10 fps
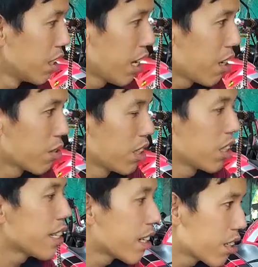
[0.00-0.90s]
ถ้าเราคิด
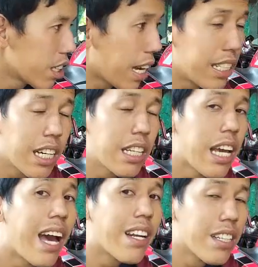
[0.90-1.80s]
ง่ายๆก็คล้ายๆ จักร
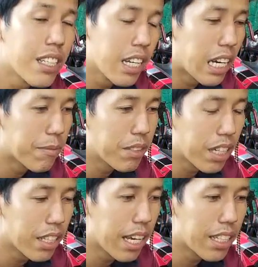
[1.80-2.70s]
ยานนะครับ จั
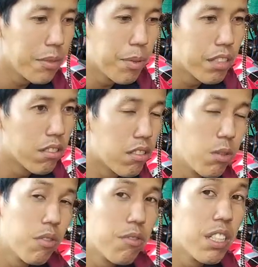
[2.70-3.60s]
กรยานที่เป็น
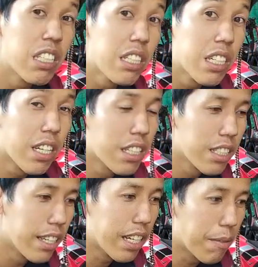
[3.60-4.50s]
ชุดเฟืองเกียร์
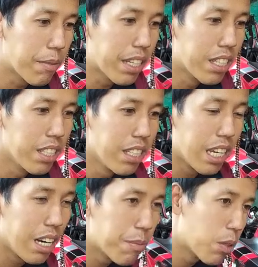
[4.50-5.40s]
นะครับ
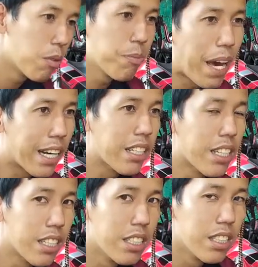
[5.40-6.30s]
ถ้าเราเป็นคนปั่นเนี่
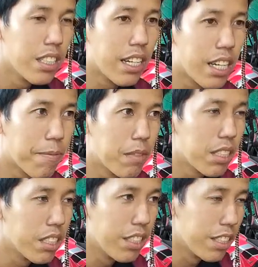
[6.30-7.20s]
ยนะครับ
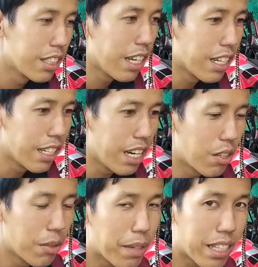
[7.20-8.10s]
ถ้าถ้า
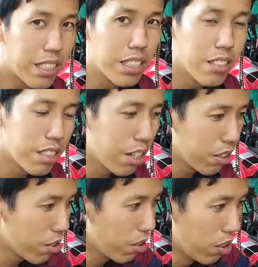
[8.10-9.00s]
เราน้ำหนักเยอะเนาะเรา
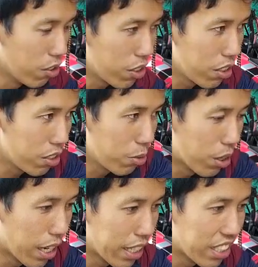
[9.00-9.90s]
ก็ต้องลดตัว
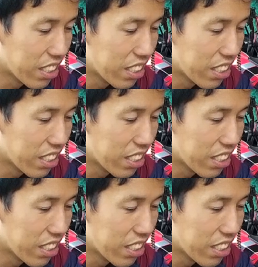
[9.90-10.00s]
ไอ